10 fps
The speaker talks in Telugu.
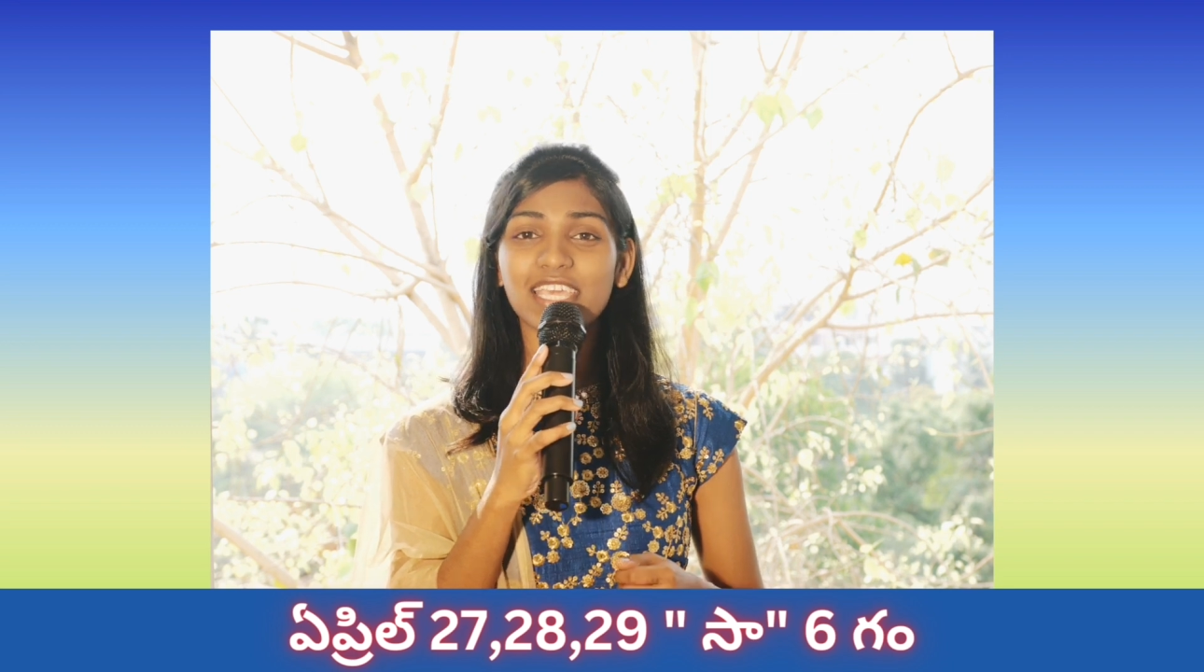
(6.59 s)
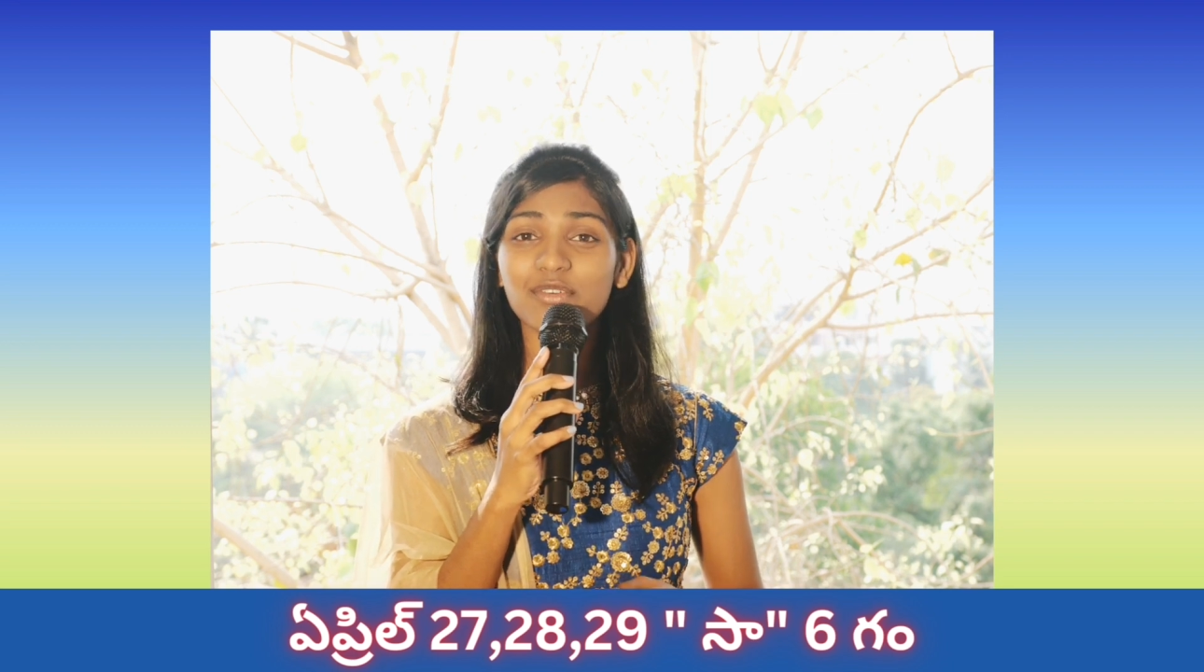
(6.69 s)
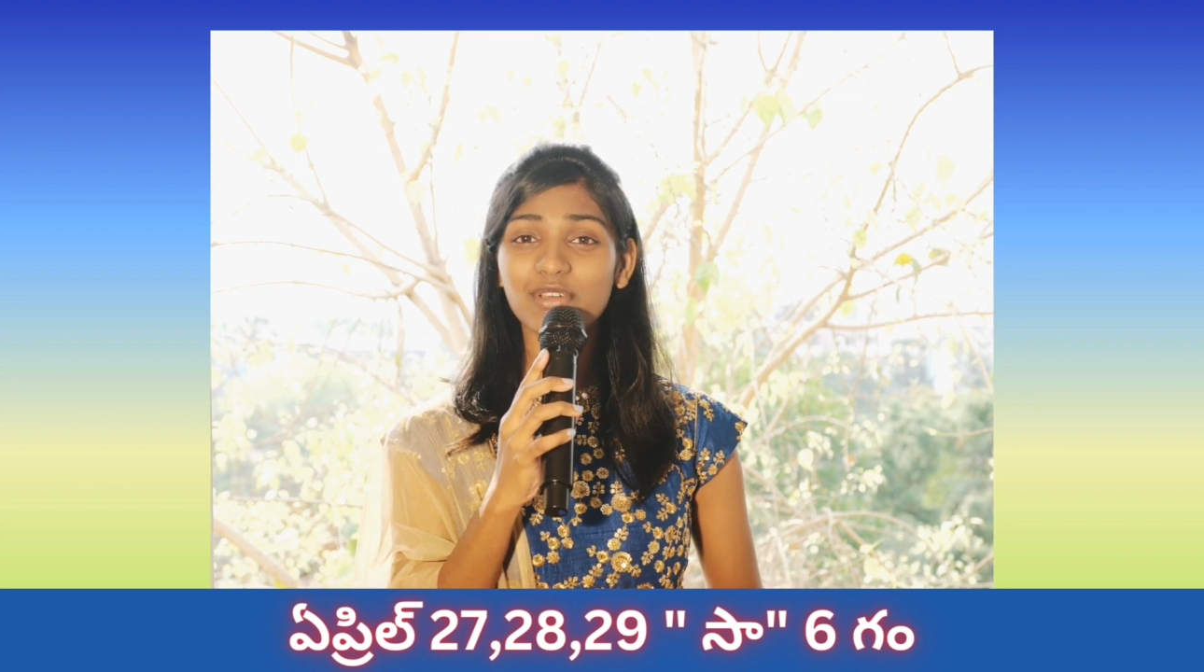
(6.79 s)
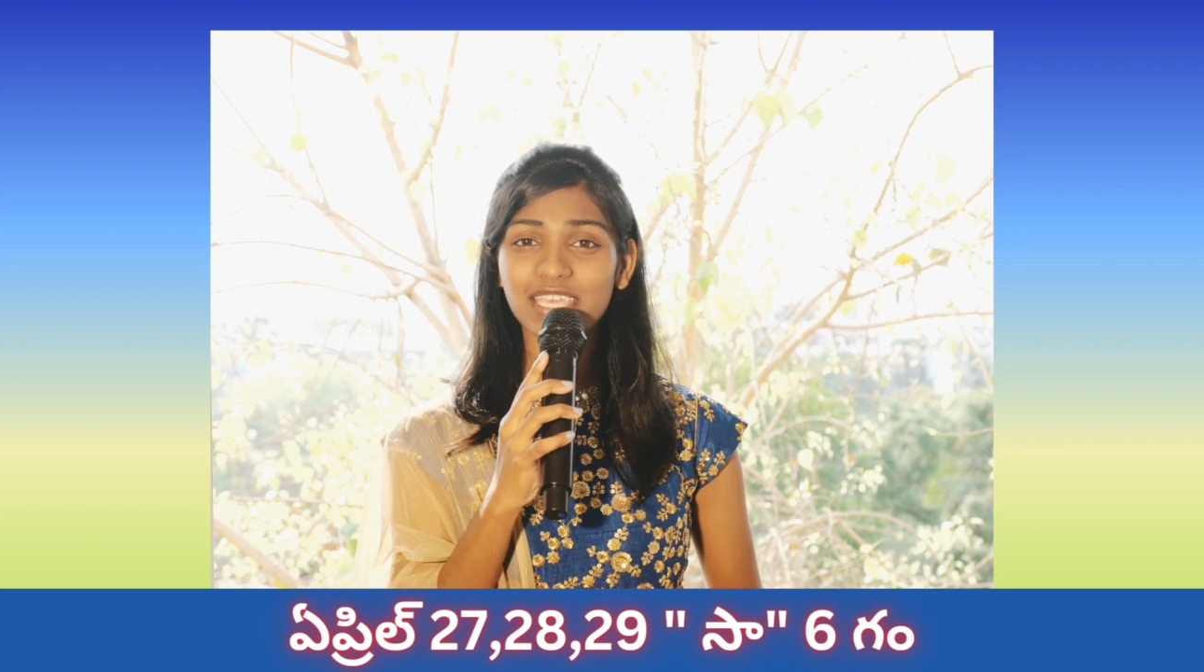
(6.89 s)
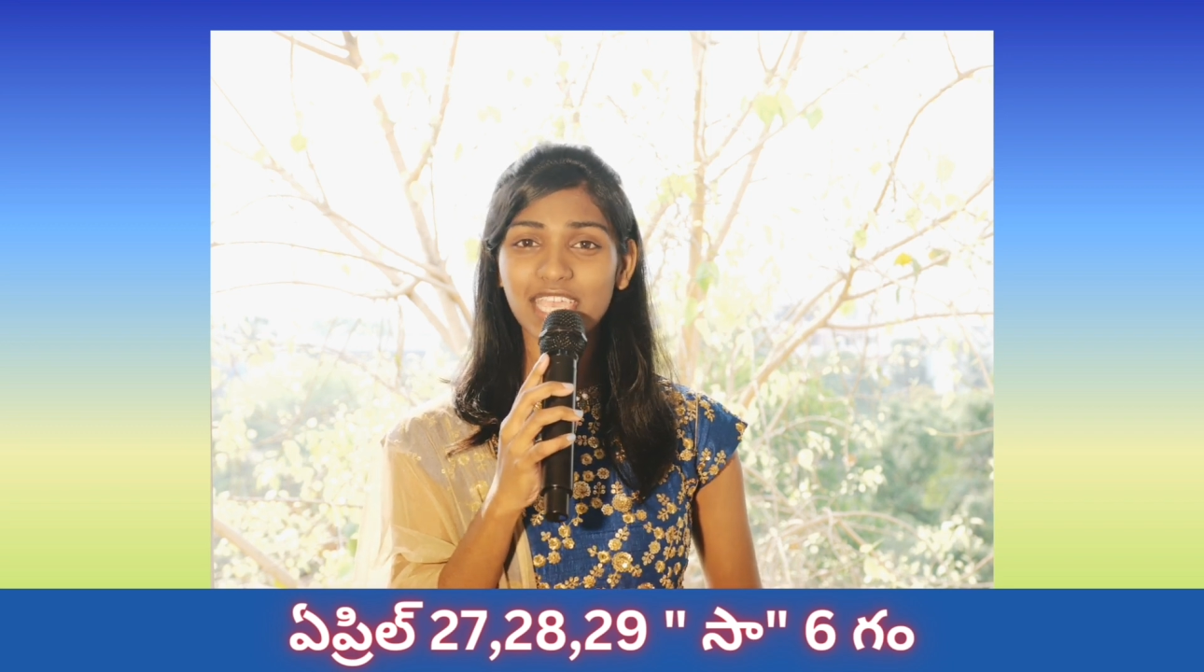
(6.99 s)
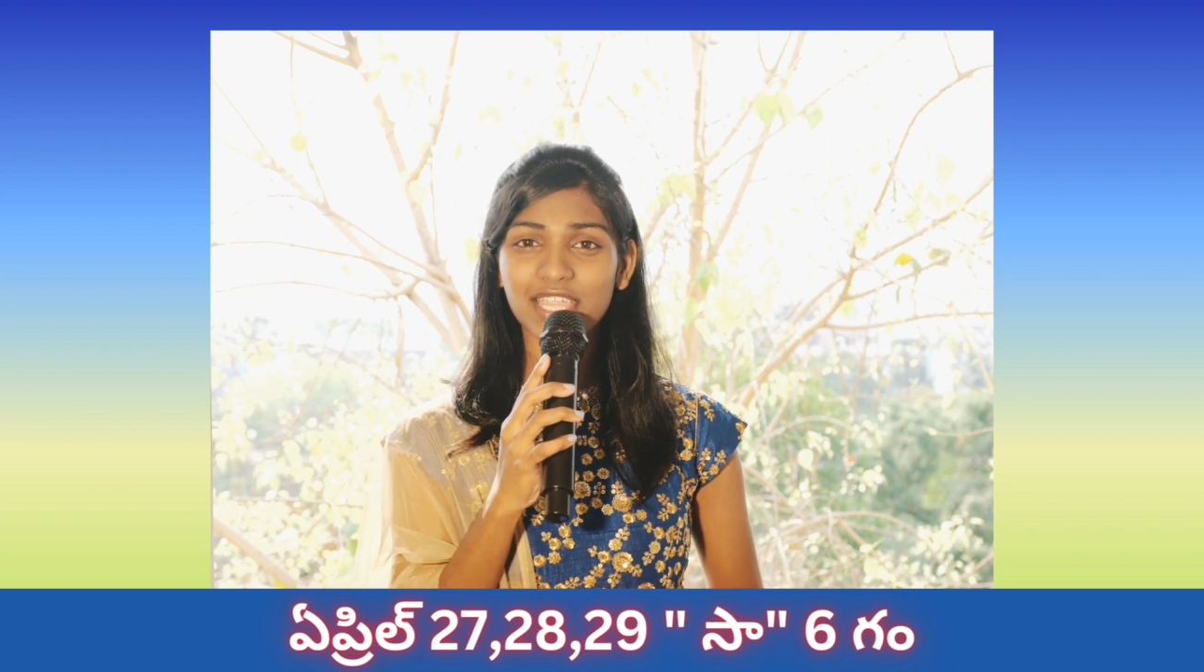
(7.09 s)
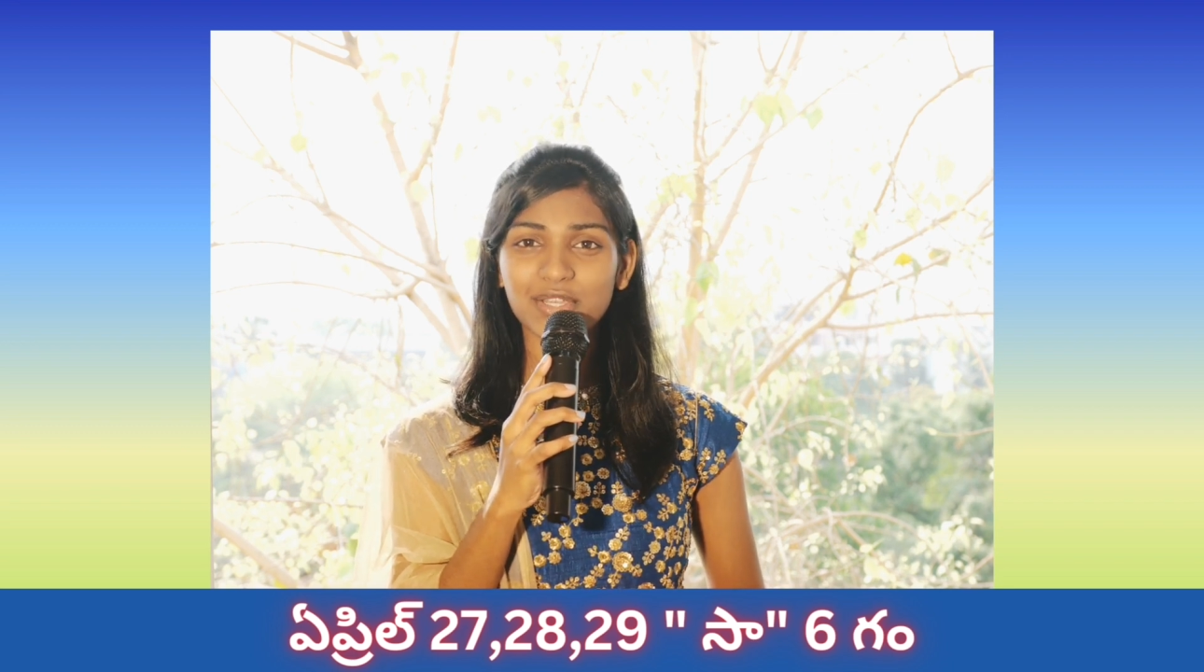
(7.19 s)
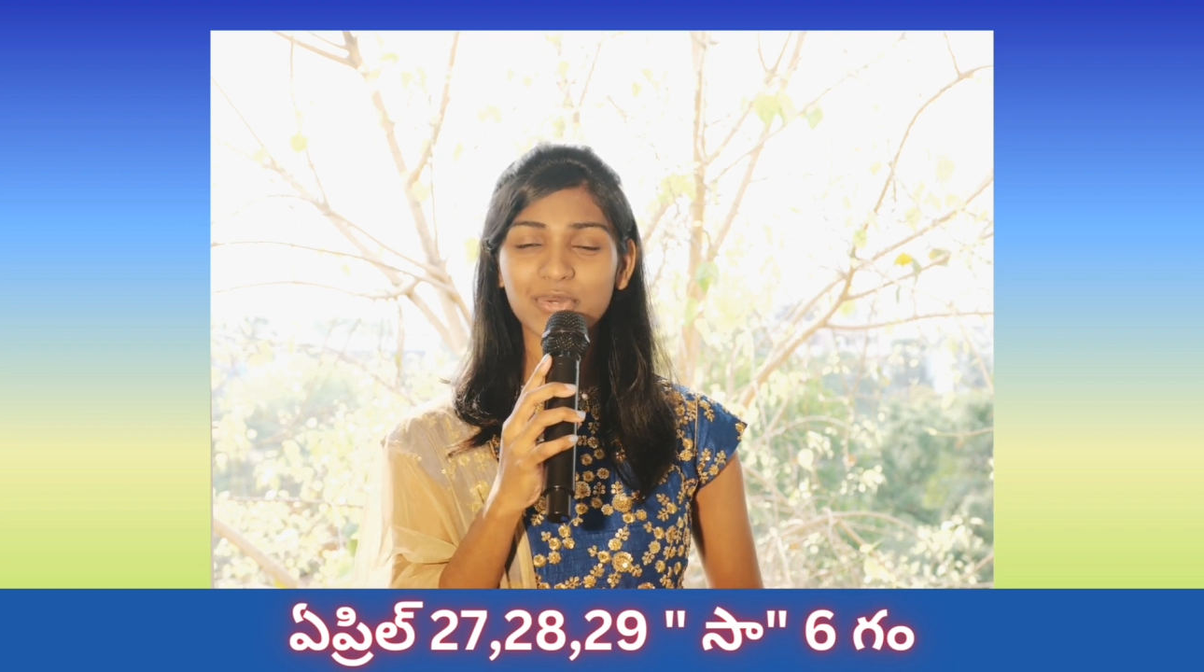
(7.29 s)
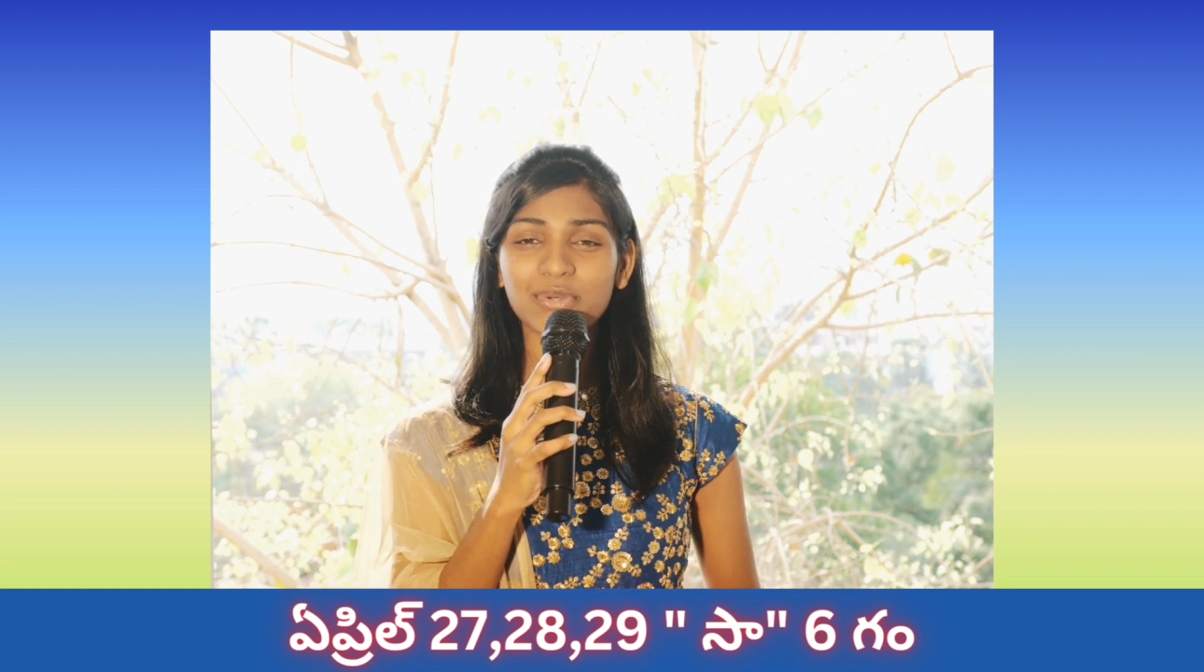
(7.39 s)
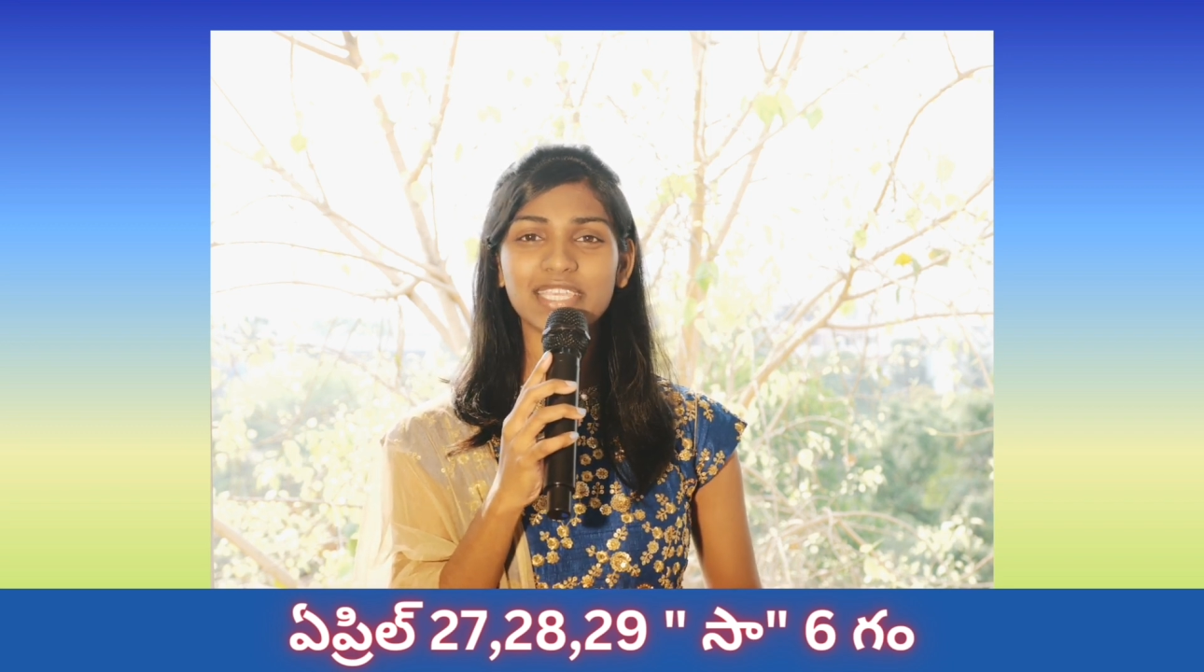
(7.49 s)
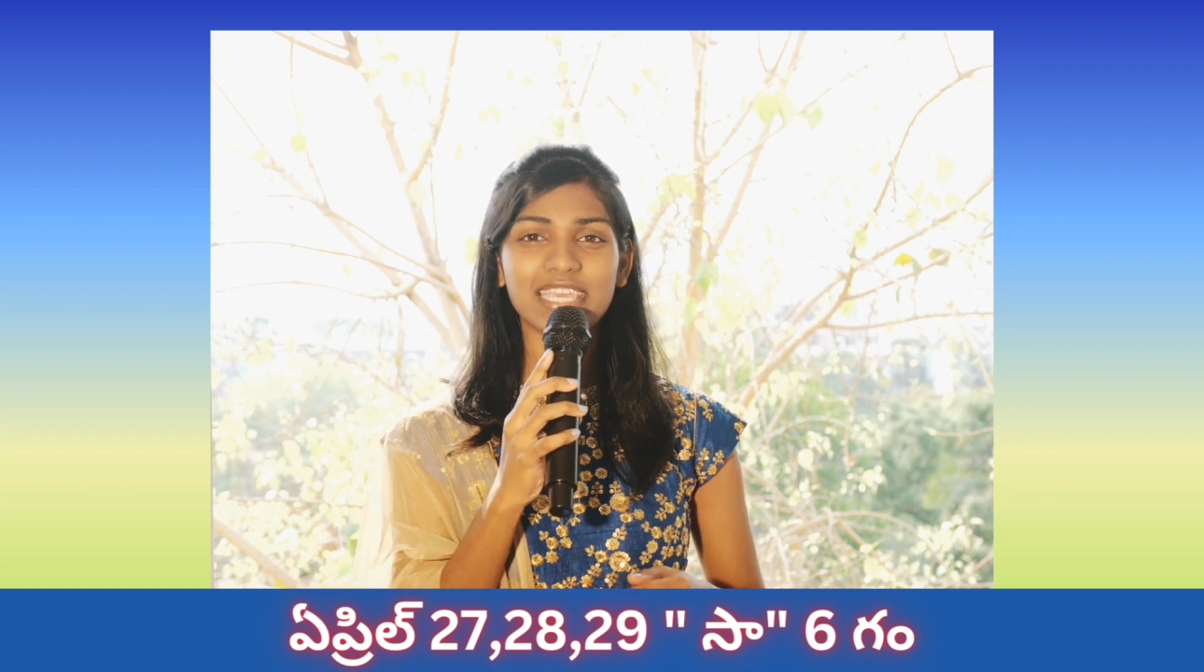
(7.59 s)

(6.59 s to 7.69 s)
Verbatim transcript: ఇరవై ఏడు